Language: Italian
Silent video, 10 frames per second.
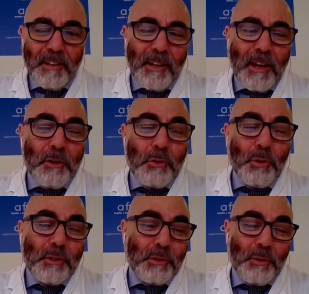Il Gaglio
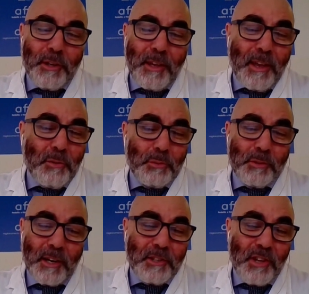Dotatoc è
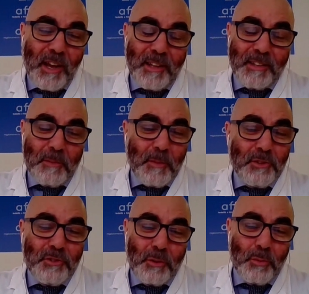un tracciante in
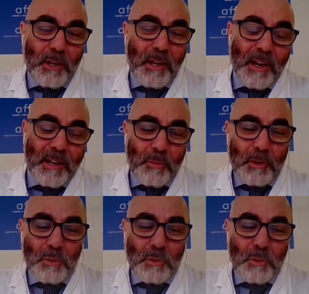medicina nucleare